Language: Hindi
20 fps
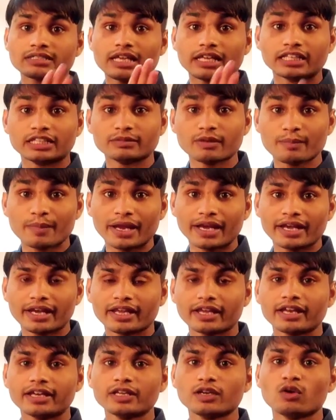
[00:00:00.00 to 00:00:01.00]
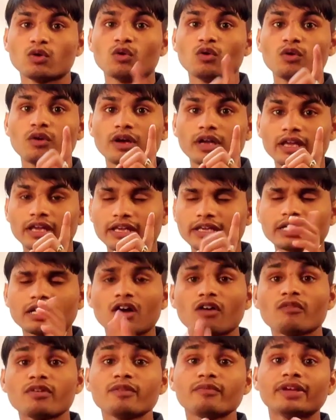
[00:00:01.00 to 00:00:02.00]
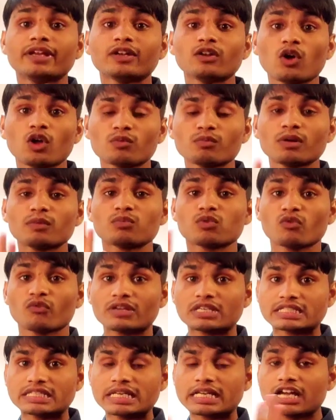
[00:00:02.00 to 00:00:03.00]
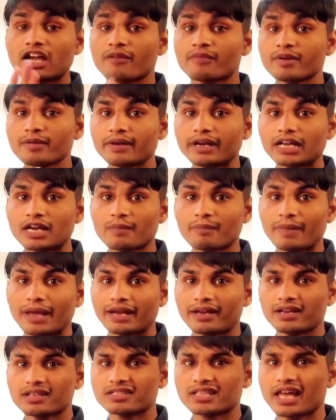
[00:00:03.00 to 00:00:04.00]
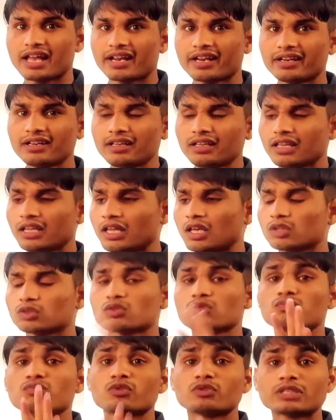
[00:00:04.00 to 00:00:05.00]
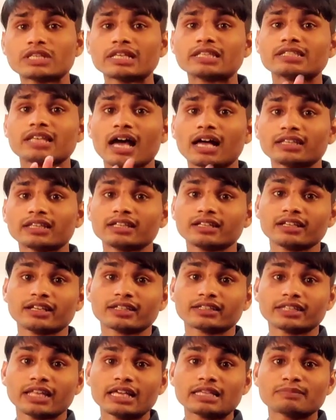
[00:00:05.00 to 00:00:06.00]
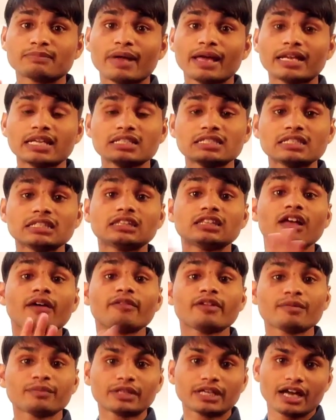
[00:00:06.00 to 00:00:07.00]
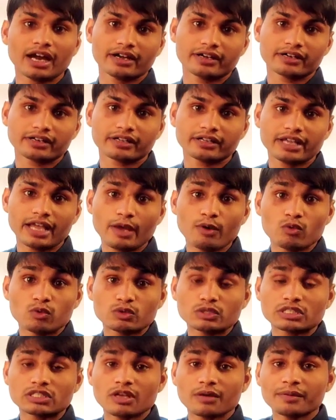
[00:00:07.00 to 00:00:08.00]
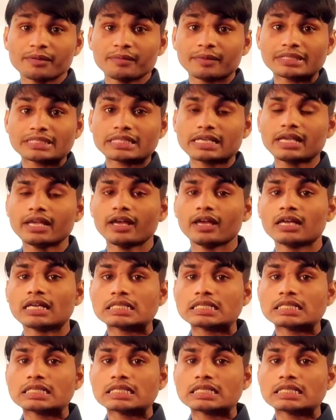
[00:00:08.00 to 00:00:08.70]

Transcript: शादी में पहनने के लिए हो कभी भी नॉर्मल प्रोफेशनल कभी भी अगर आप पहनने जा रहे हैं ना तो मुझे जहां तक लगता है मैंने जितना भी अब तक ऑर्डर किया है उन सभी में से